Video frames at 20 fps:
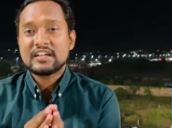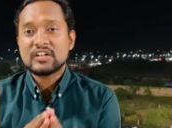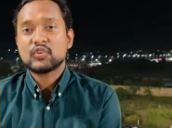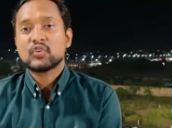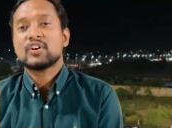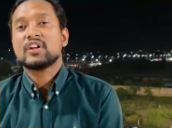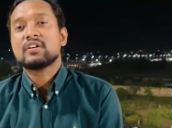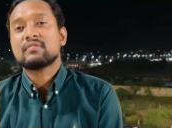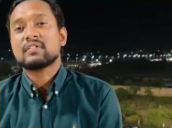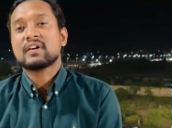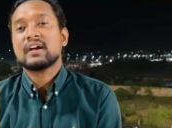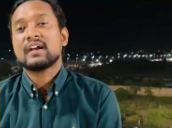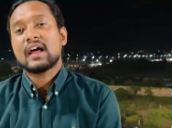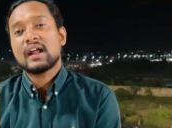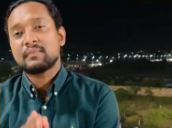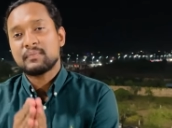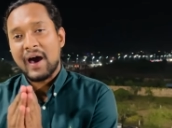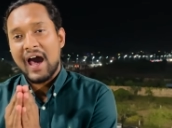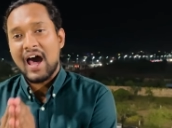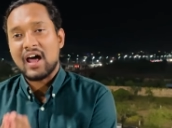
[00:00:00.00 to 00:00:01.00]
টি টোয়েন্টি ক্রিকেট
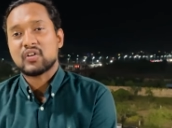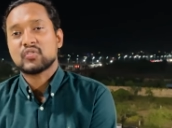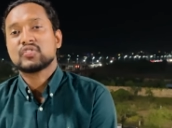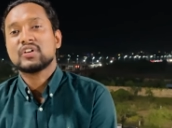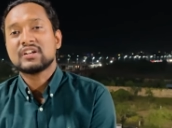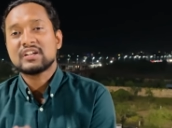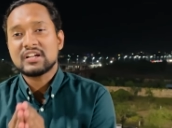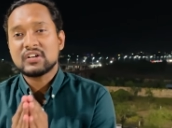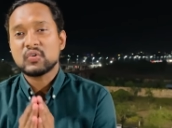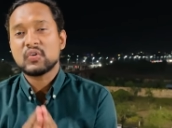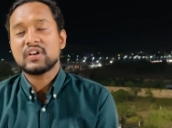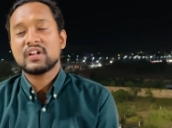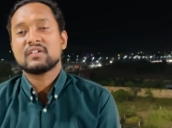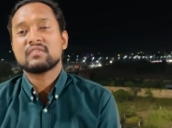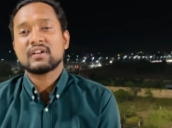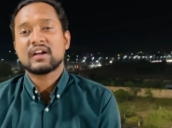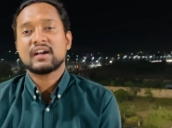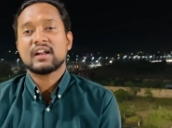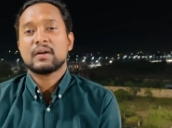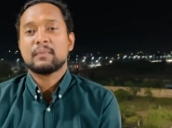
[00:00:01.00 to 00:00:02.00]
আর ভারতের টি টোয়েন্টি
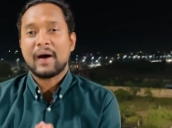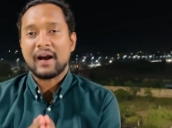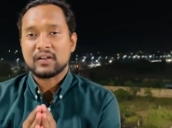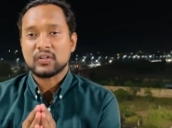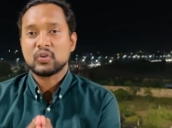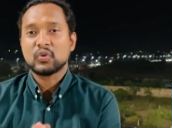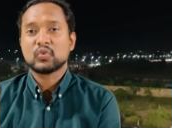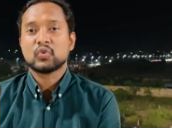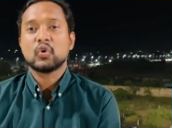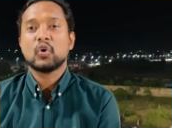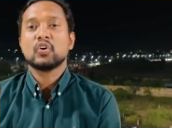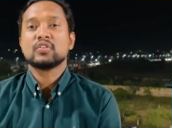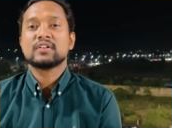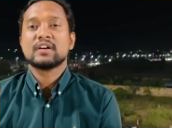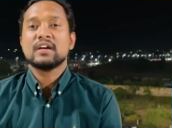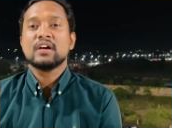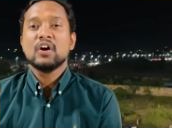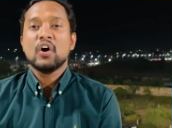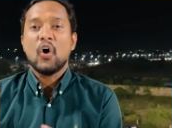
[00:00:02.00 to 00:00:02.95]
ক্রিকেটের পার্থক্য যে